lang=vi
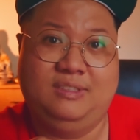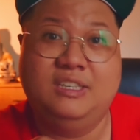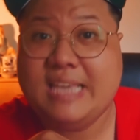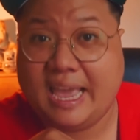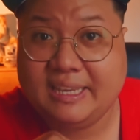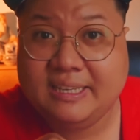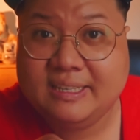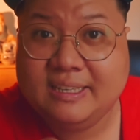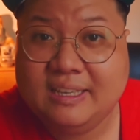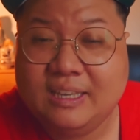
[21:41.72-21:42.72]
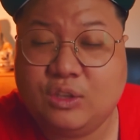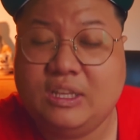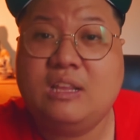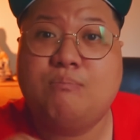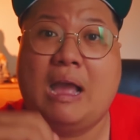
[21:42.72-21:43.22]
như vậy cho
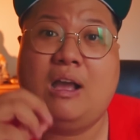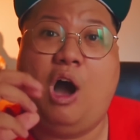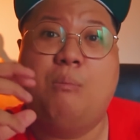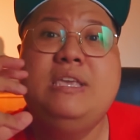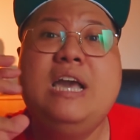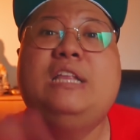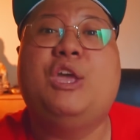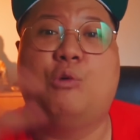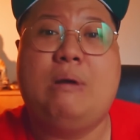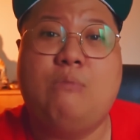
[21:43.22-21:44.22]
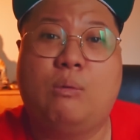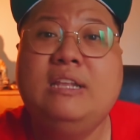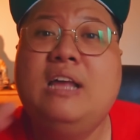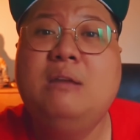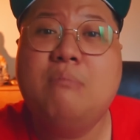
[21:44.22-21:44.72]
nên bà, họ mới giới thiệu bà một
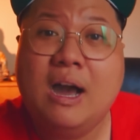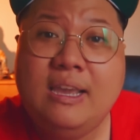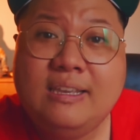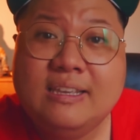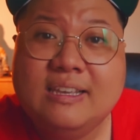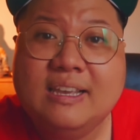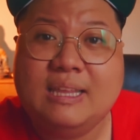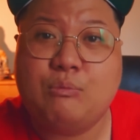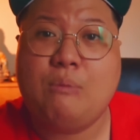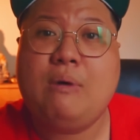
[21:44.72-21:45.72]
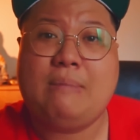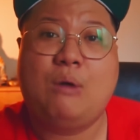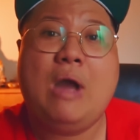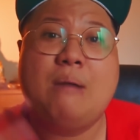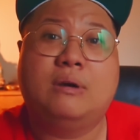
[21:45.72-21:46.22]
cái nơi mới để bà, bà, bà
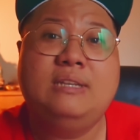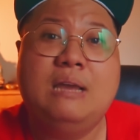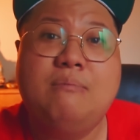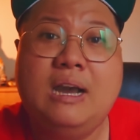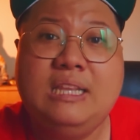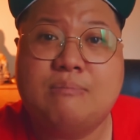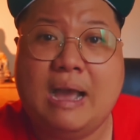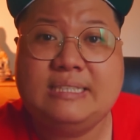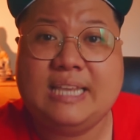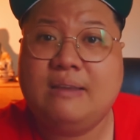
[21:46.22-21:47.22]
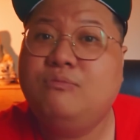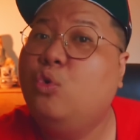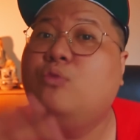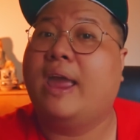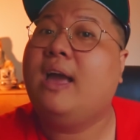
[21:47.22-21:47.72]
qua một cái nơi mới thì bà sẽ
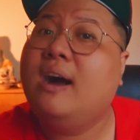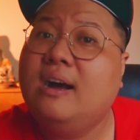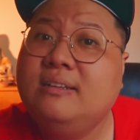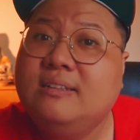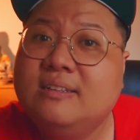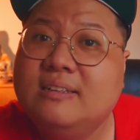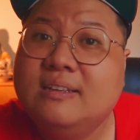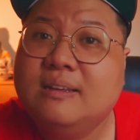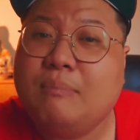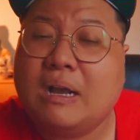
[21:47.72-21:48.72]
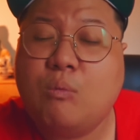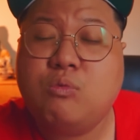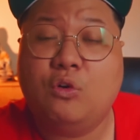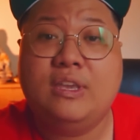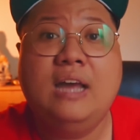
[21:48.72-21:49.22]
vui vẻ hơn bà
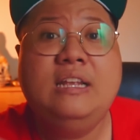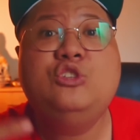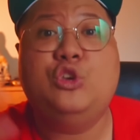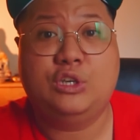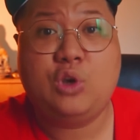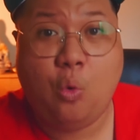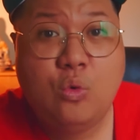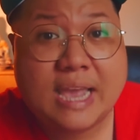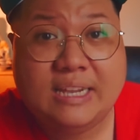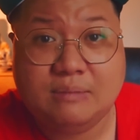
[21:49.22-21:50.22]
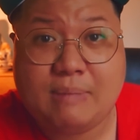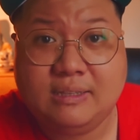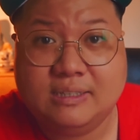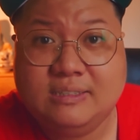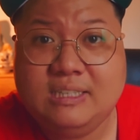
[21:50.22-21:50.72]
không còn nhớ đến chuyện cũ của gia đình
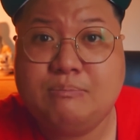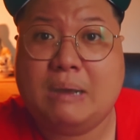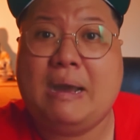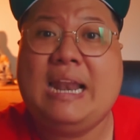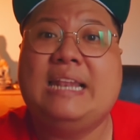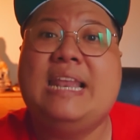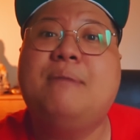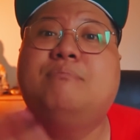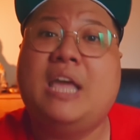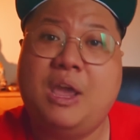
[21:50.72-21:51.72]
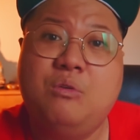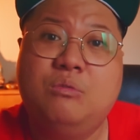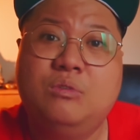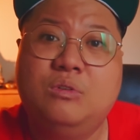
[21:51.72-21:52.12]
bạn nữa nhưng mà bà lại đem theo